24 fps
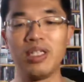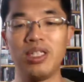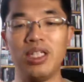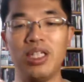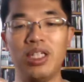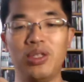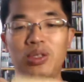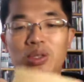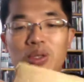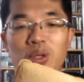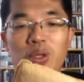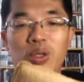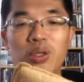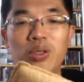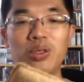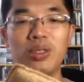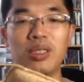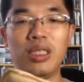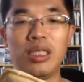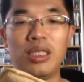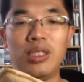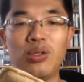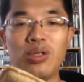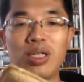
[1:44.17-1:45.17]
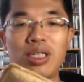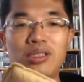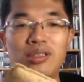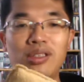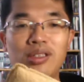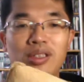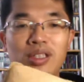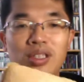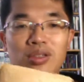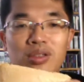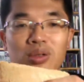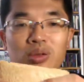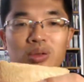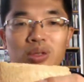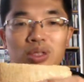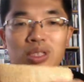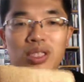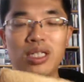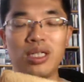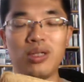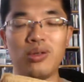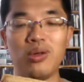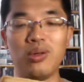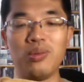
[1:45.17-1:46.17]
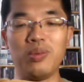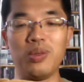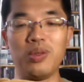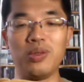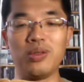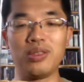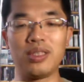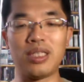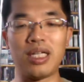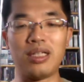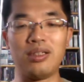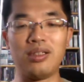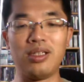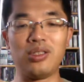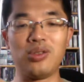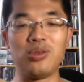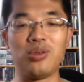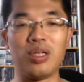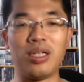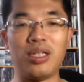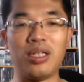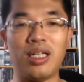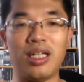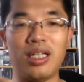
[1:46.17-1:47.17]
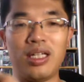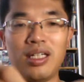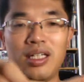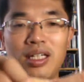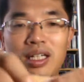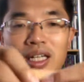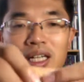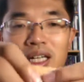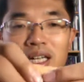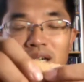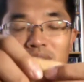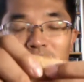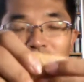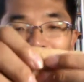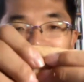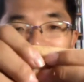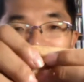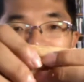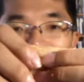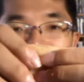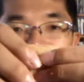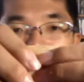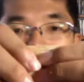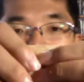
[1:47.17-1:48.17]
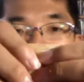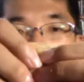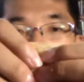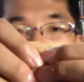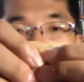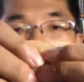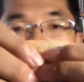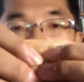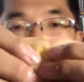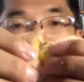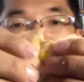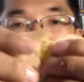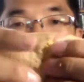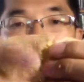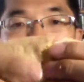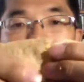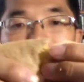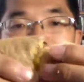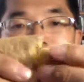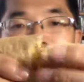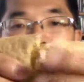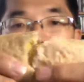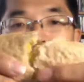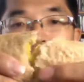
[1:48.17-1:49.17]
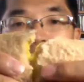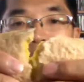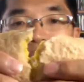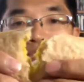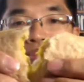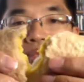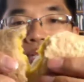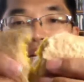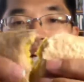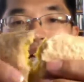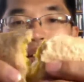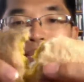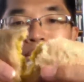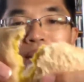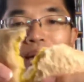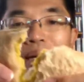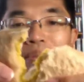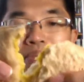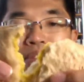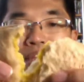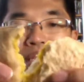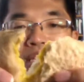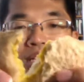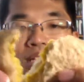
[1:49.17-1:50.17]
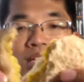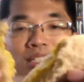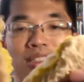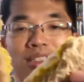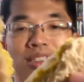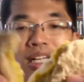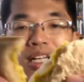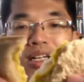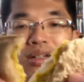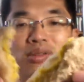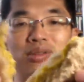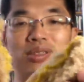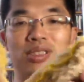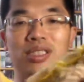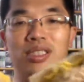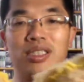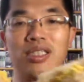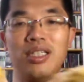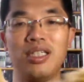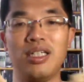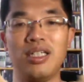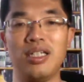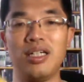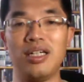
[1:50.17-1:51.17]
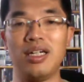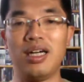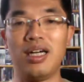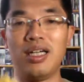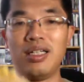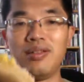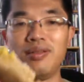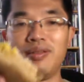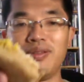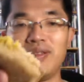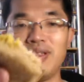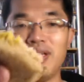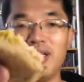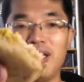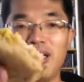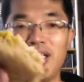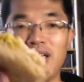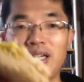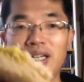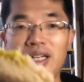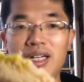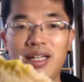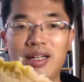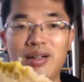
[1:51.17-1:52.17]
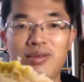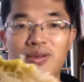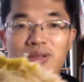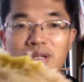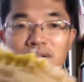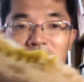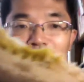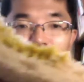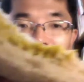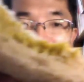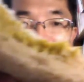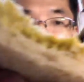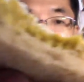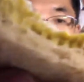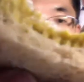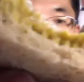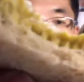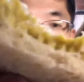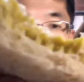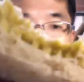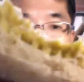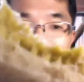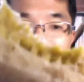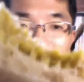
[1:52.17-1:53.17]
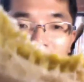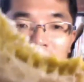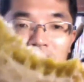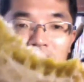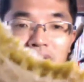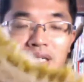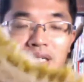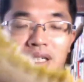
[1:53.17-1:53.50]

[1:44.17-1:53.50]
きっと色がついてるのこっちがごぼうさんでしょうかね。えー、こっちを開けてみたいと思うんですけど、あ、パンプキンですね、こっち。はい。えー、こんな感じでパンプキ